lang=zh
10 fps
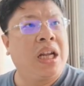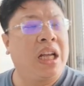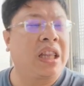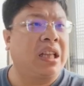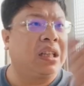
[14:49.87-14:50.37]

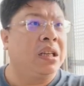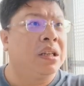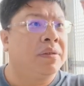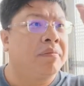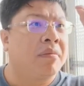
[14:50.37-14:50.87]
那
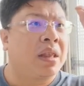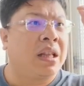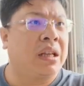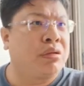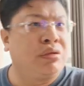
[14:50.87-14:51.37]

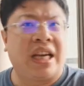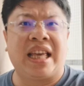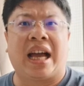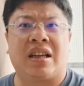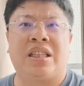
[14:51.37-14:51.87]
那出钱
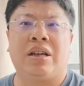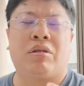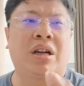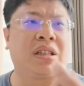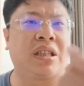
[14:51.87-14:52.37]
养的结
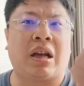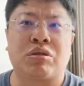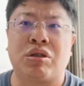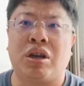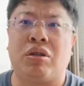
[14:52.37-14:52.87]
果，可是到
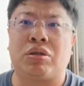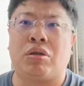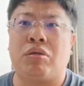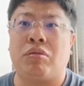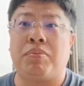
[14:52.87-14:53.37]
最后
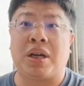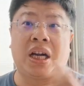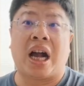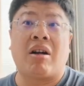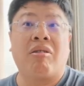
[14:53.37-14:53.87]
都不可
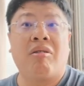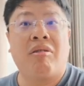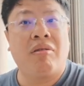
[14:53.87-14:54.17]
靠，